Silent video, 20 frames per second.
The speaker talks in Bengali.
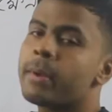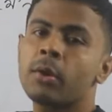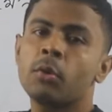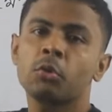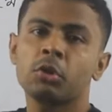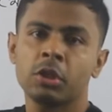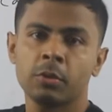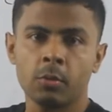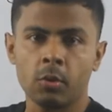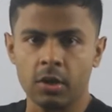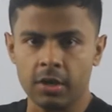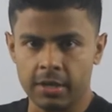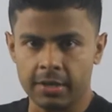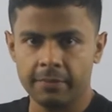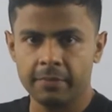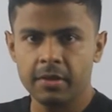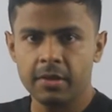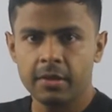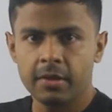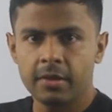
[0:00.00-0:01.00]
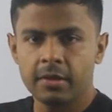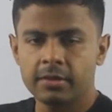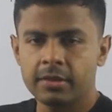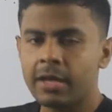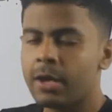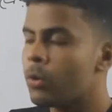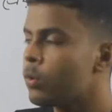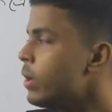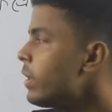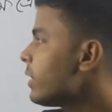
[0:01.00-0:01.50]
বের করতে বলে
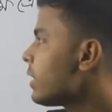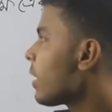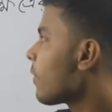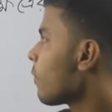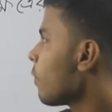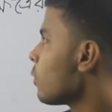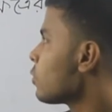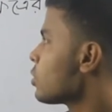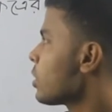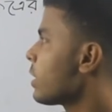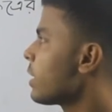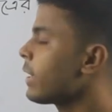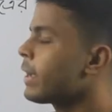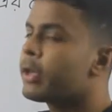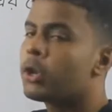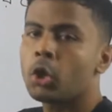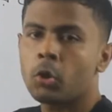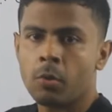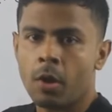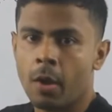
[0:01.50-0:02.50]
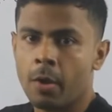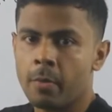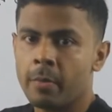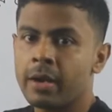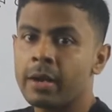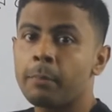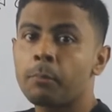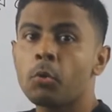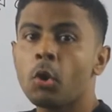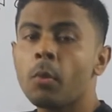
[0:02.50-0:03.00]
তাহলে তার প্রচারটা কীরকম হবে
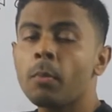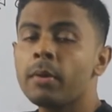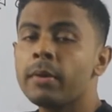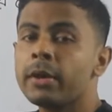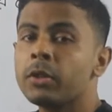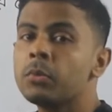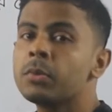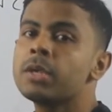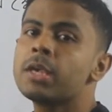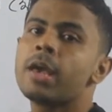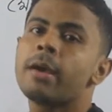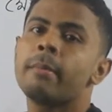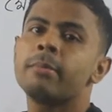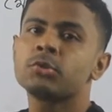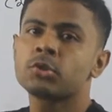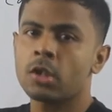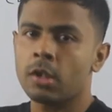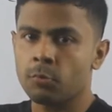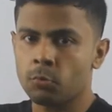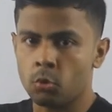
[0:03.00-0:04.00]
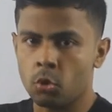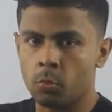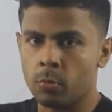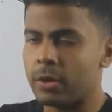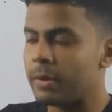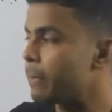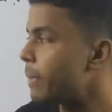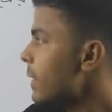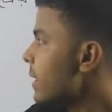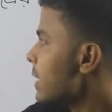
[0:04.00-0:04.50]
মানে প্রবলেমটা তুমি কীভাবে সলভ
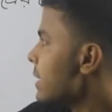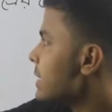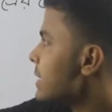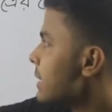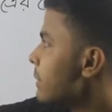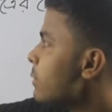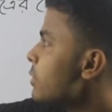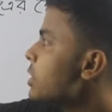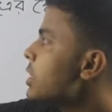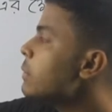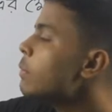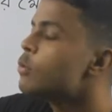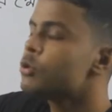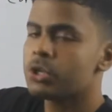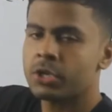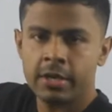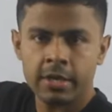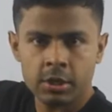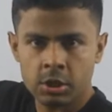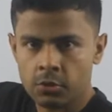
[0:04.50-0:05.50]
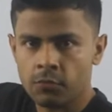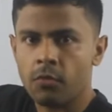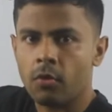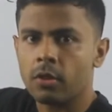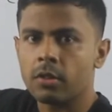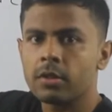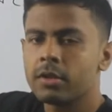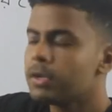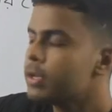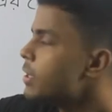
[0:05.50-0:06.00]
করবা যেমন ত্রিভুজের
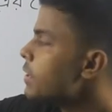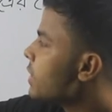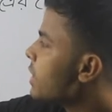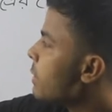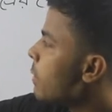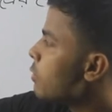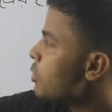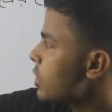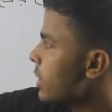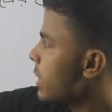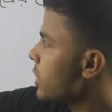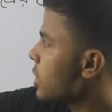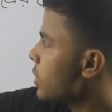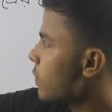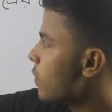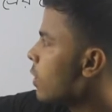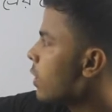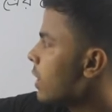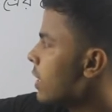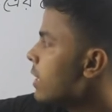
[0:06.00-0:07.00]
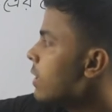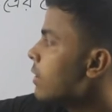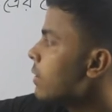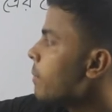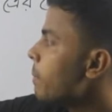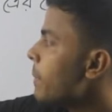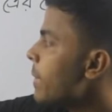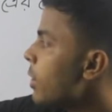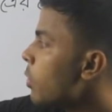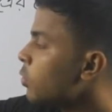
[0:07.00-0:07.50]
ক্ষেত্রফল ত্রিভুজের ক্ষেত্রফল কি
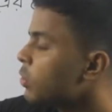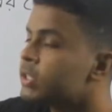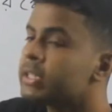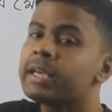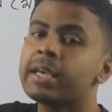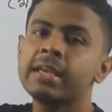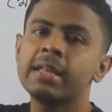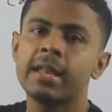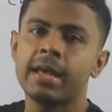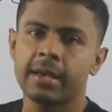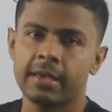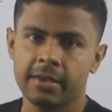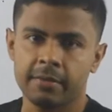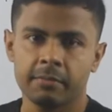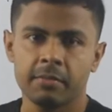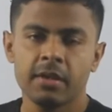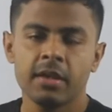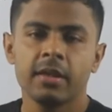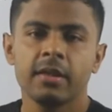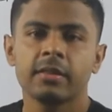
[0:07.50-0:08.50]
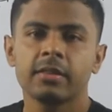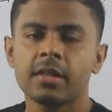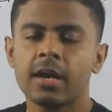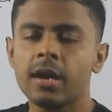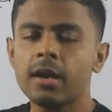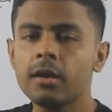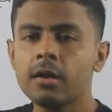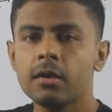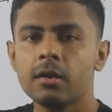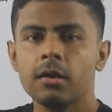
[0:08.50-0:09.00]
বের করতে কী কী লাগে
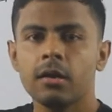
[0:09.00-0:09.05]
তার